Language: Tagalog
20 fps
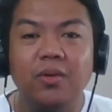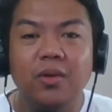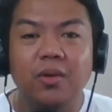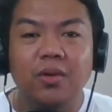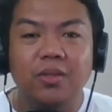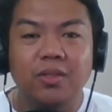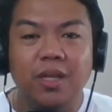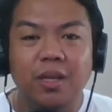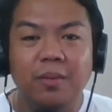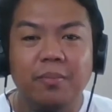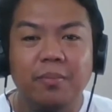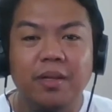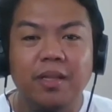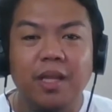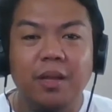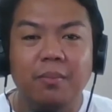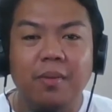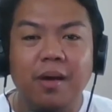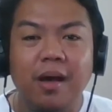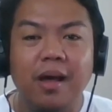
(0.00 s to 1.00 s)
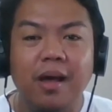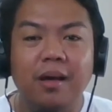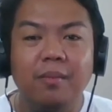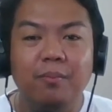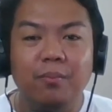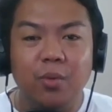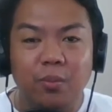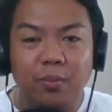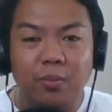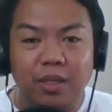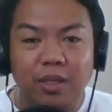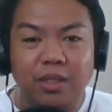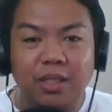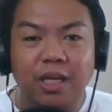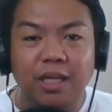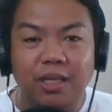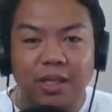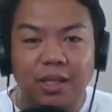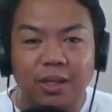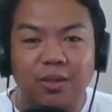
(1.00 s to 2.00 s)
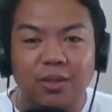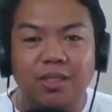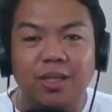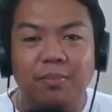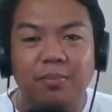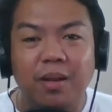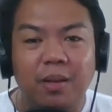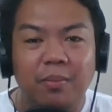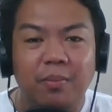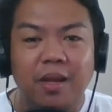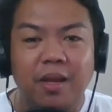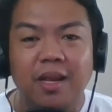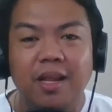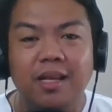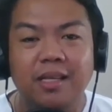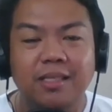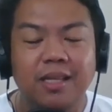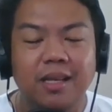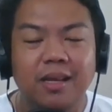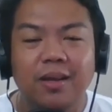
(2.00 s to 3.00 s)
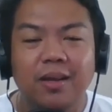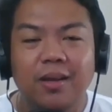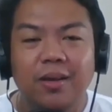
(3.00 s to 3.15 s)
sa iba't ibang probinsya dito sa Pilipinas.